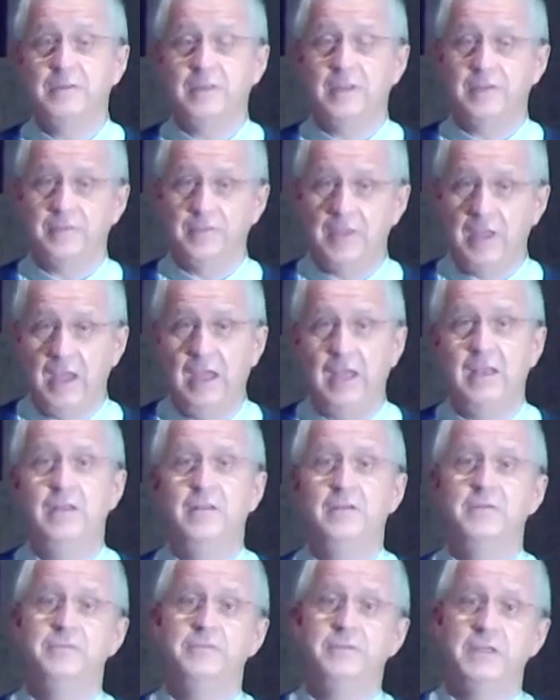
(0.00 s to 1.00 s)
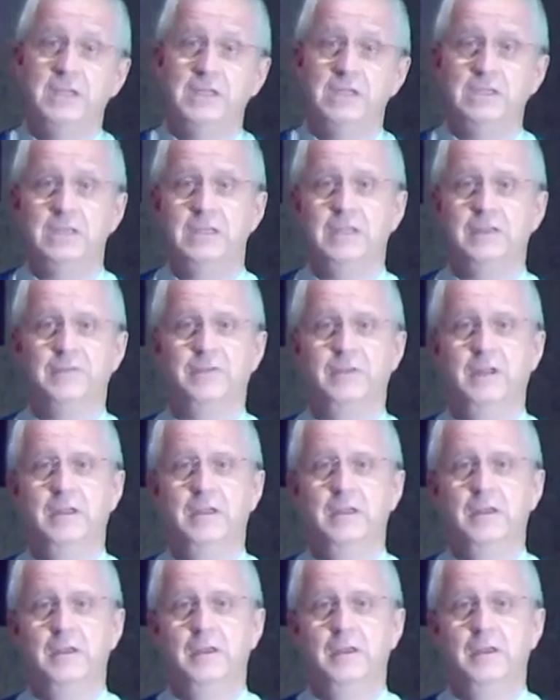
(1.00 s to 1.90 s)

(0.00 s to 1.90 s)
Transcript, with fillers: das Allerwichtigste.